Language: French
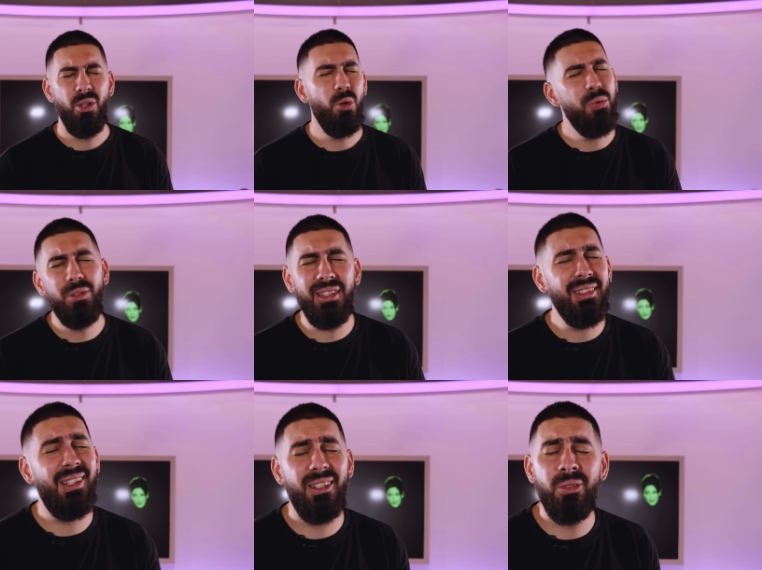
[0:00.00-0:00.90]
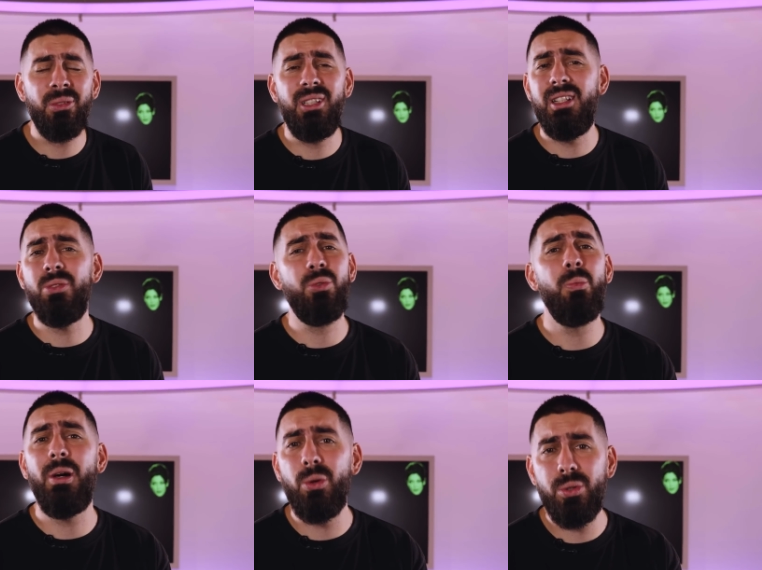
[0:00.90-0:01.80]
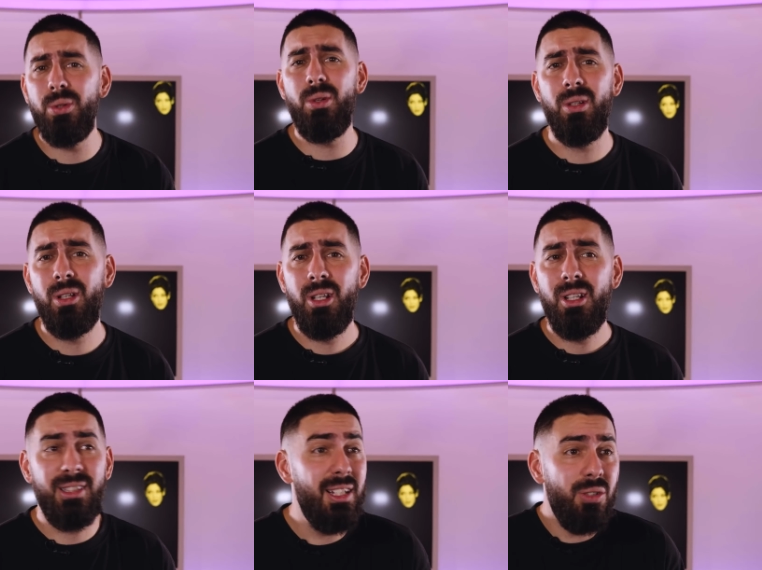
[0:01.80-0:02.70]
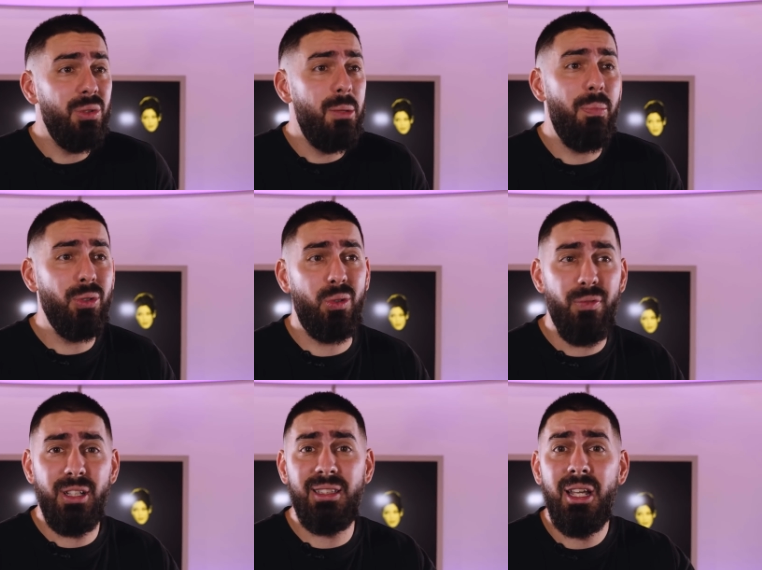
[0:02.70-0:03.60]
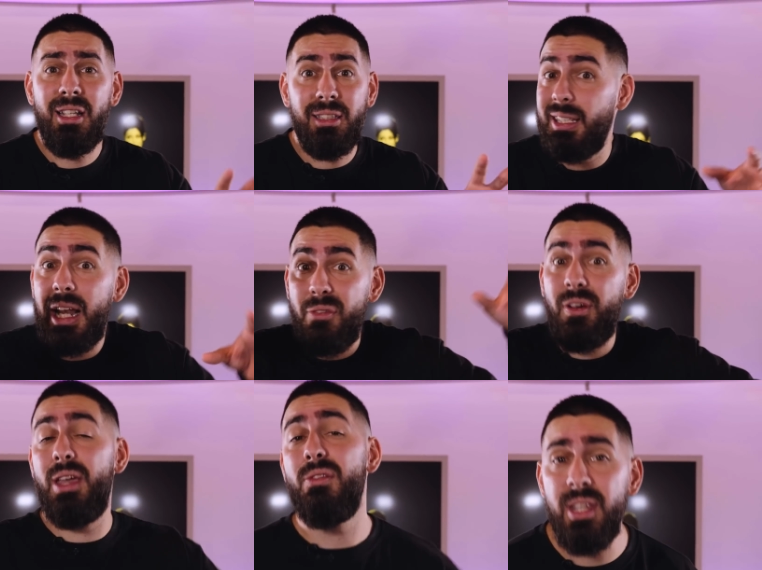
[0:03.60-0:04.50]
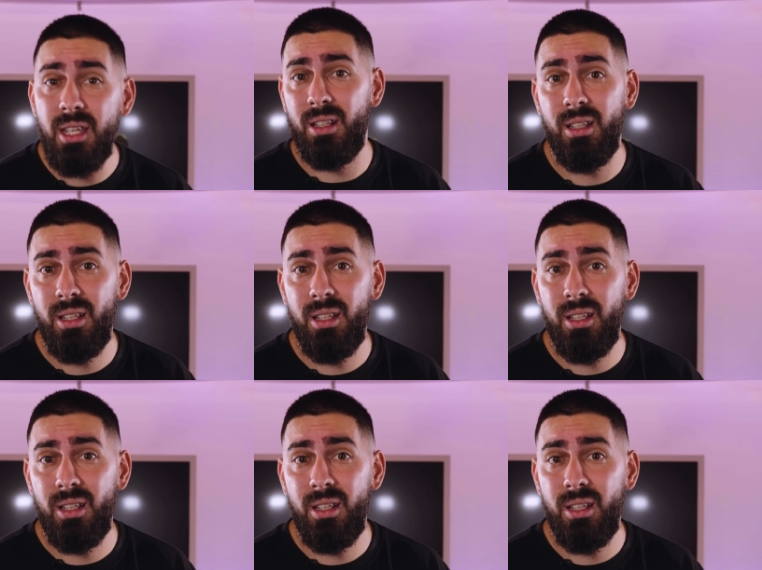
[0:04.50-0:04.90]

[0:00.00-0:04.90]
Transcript: Et le plus triste là-dedans, c'est les gens qui n'ont pas le recul. C'est les gens qui pensent qu'en fait, c'est la vraie vie.